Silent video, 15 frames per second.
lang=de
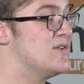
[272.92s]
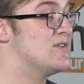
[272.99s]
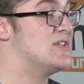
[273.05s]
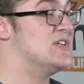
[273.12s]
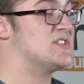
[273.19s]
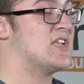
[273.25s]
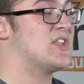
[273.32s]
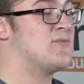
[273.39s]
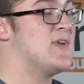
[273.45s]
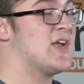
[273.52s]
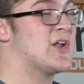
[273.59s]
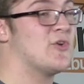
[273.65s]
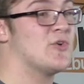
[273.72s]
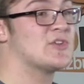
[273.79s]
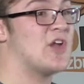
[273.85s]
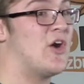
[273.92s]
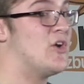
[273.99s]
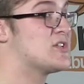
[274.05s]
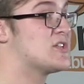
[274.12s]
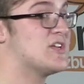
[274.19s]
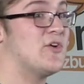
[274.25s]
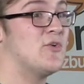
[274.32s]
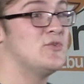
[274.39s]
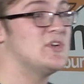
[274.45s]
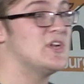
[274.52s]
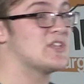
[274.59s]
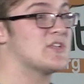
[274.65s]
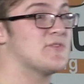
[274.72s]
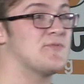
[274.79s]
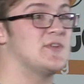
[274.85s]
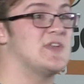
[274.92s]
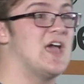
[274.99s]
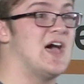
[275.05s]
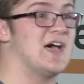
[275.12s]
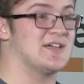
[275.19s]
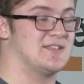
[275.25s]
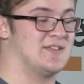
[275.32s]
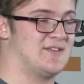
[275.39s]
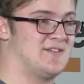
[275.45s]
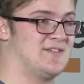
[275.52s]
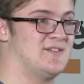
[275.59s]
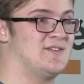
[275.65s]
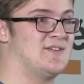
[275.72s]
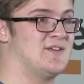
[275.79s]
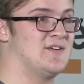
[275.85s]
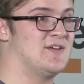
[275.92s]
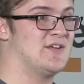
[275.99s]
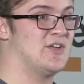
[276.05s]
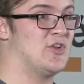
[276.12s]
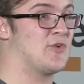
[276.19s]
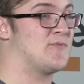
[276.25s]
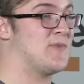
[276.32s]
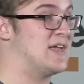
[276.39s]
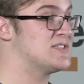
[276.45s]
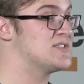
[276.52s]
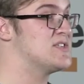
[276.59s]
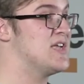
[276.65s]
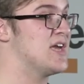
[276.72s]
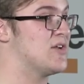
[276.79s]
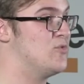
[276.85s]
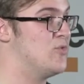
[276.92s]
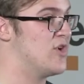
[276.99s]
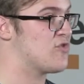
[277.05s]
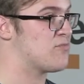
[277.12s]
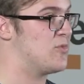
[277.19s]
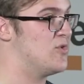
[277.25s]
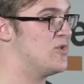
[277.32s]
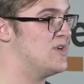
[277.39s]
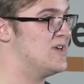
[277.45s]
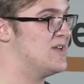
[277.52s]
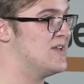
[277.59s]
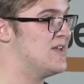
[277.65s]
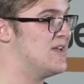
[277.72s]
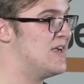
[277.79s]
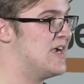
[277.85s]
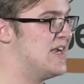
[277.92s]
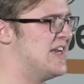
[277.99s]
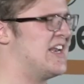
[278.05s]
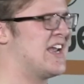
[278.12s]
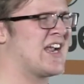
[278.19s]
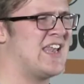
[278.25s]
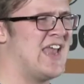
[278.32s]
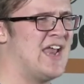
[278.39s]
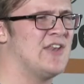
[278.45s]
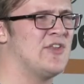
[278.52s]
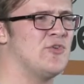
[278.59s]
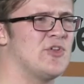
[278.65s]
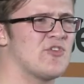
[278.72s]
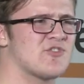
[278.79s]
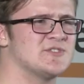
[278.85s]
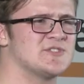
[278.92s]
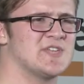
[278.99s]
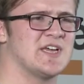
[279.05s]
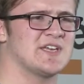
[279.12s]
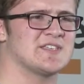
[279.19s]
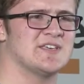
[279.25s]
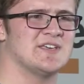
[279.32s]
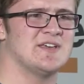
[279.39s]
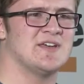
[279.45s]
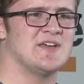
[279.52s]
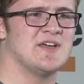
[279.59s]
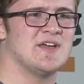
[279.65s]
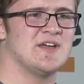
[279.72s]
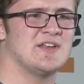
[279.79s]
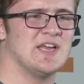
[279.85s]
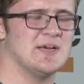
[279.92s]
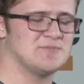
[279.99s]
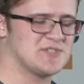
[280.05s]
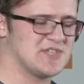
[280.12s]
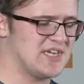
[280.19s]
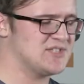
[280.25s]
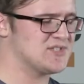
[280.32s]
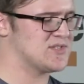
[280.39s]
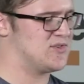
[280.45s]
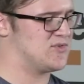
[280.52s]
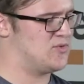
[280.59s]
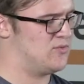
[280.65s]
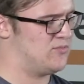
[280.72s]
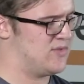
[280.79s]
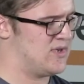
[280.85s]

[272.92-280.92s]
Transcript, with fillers: Diese Entwicklung dauerte hunderte von Jahren, jedoch fand sie ihren Ursprung in einer kleinen jüdischen Sekte namens Christentum.